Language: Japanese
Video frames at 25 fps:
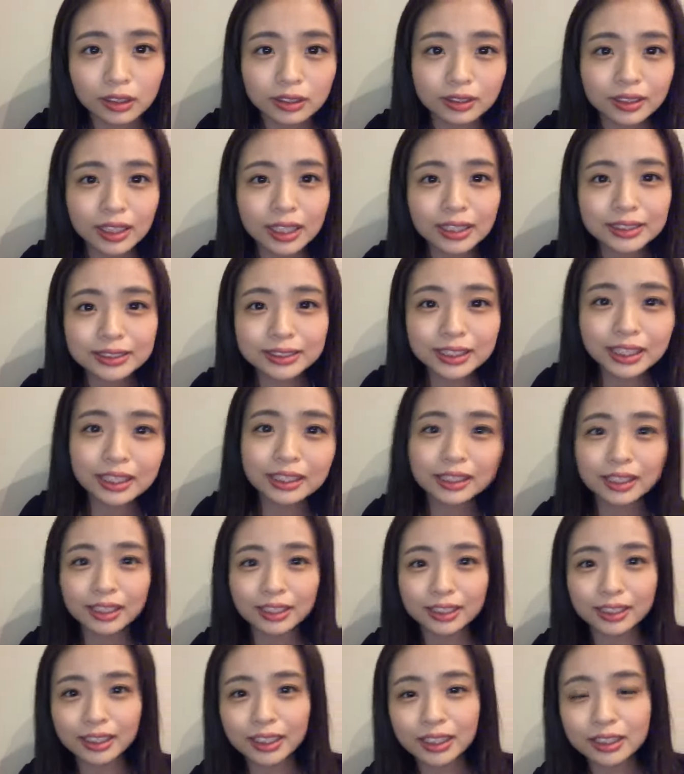大ちゃん
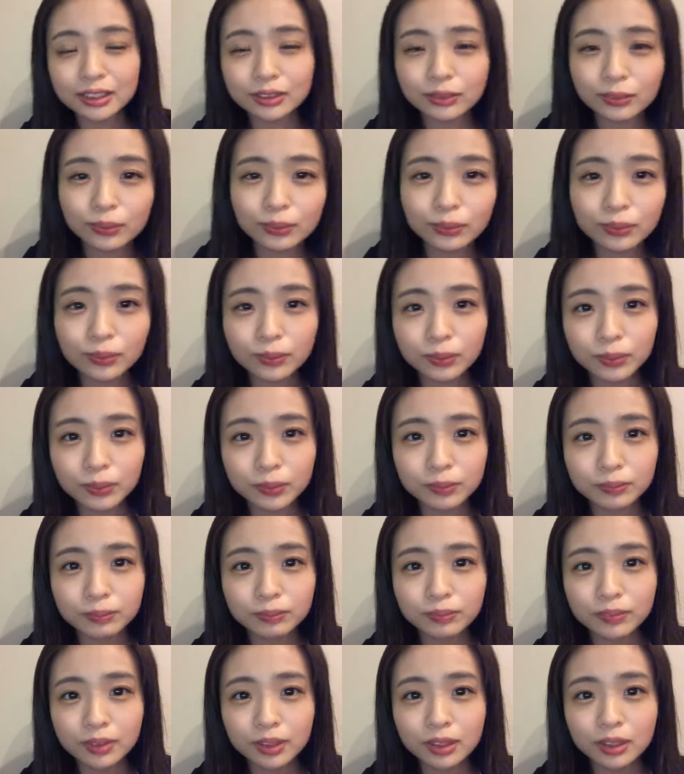ありがとう
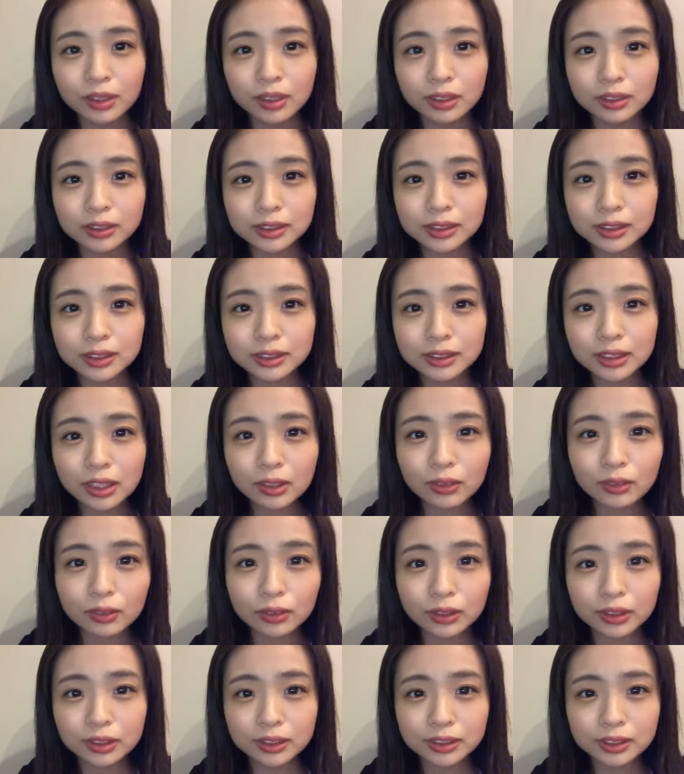
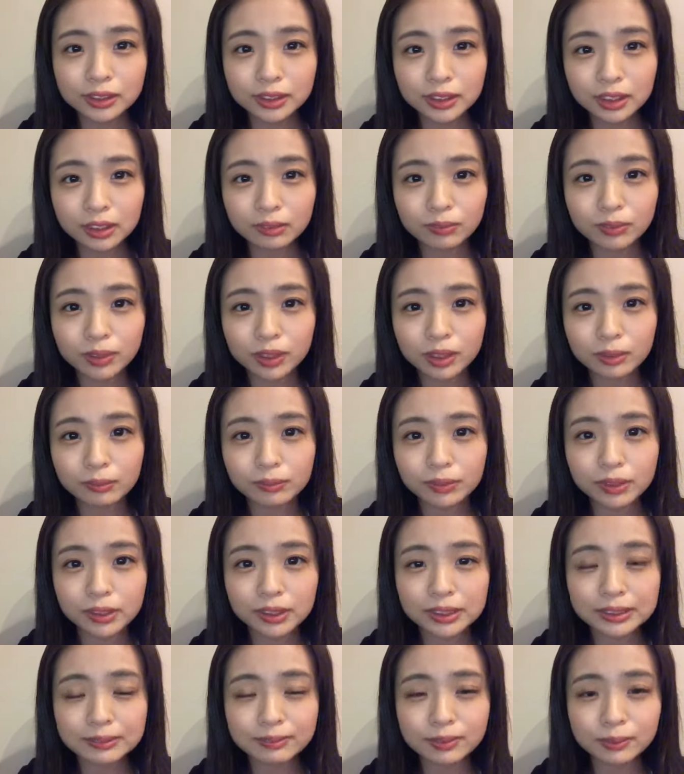チンタオ新木場で
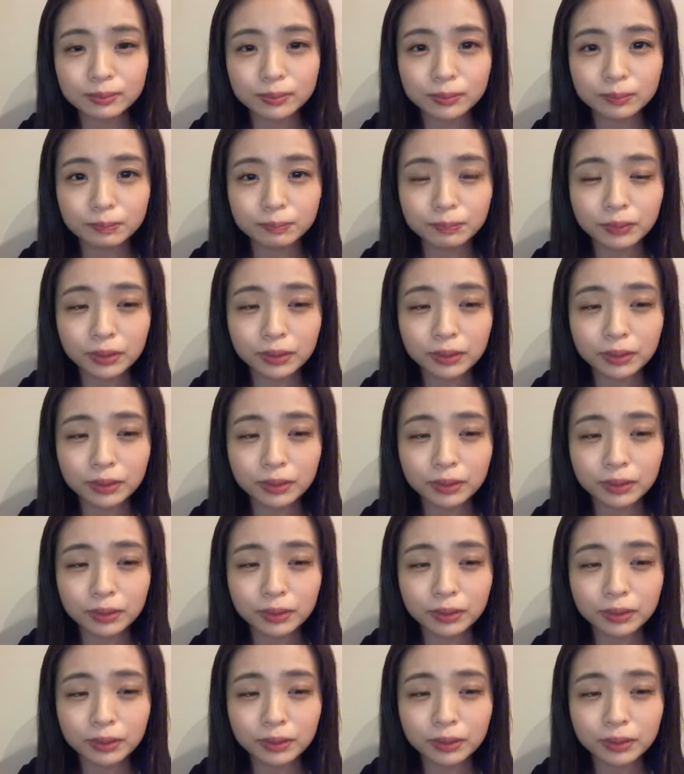ミリスパ物